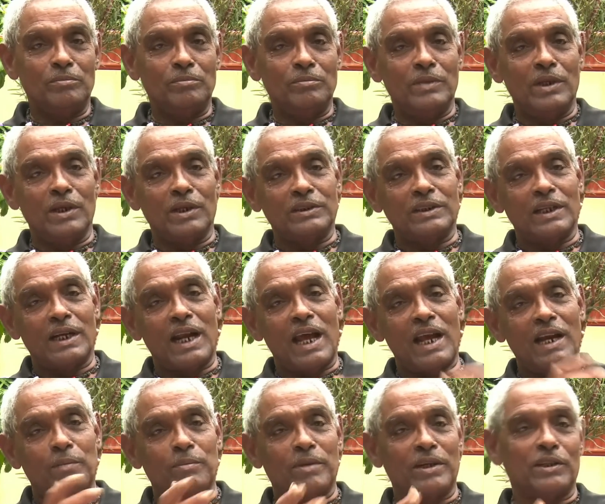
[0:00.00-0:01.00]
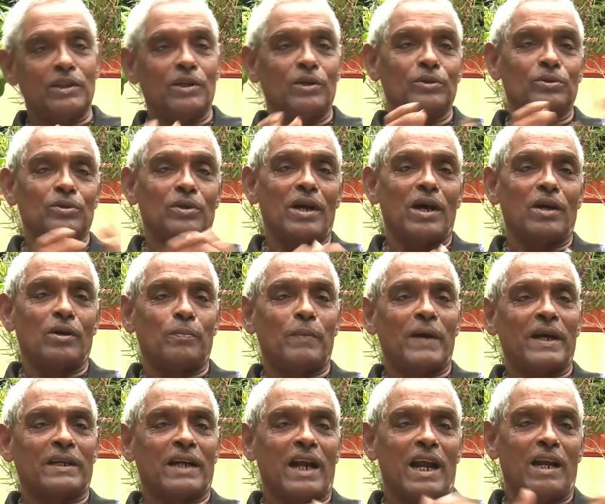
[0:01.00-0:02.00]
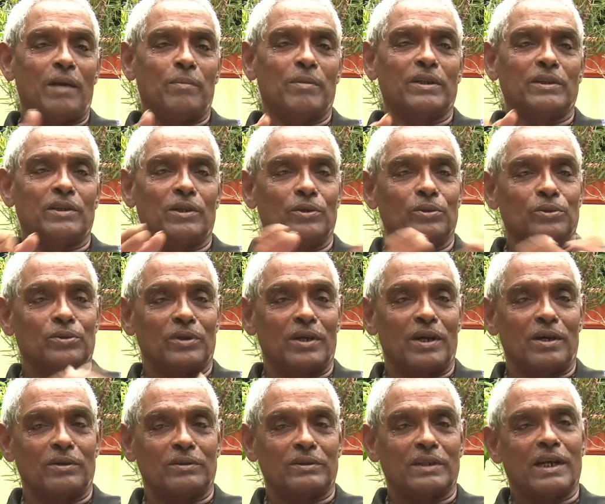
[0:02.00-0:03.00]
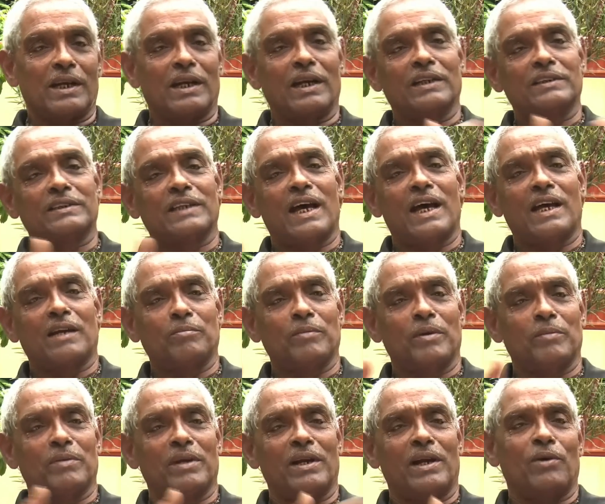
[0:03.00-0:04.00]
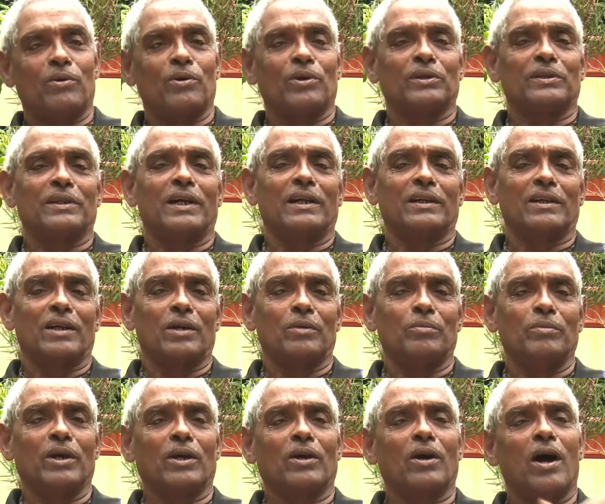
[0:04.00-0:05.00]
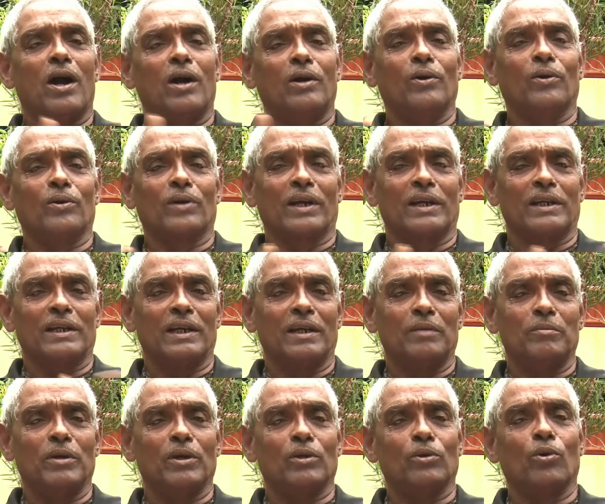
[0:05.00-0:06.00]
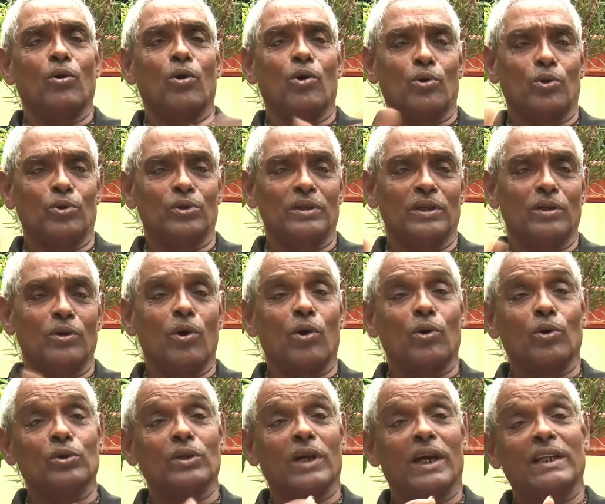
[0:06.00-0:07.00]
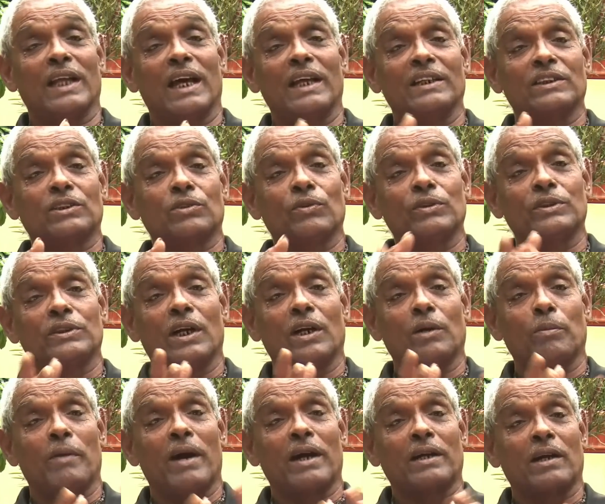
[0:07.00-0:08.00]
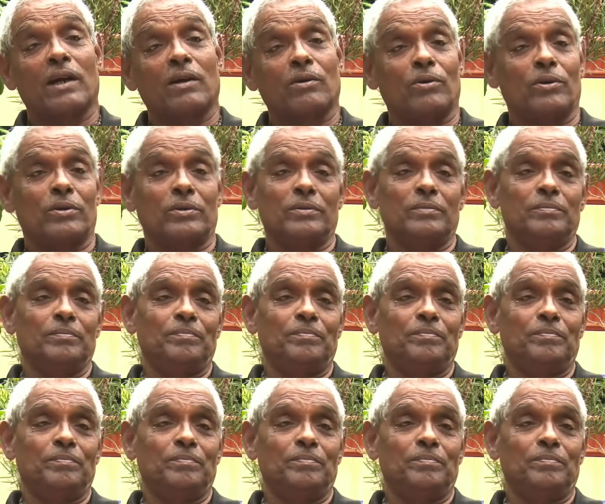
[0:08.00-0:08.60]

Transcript: మీరు జిల్లాలు ఎమ్మడి తిరుగుతున్నారు పట్టణాలు ఎమ్మడి తిరుగుతున్నారు తిరగండి సార్ మిమ్మల్ని ఎవరొద్దంటారు మీకు కాళ్ళు ఉన్నాయి మీకు నోరు ఉంది నోరు ఉంది కదా అని ఇష్టం వచ్చినట్లు మాట్లాడకూడదు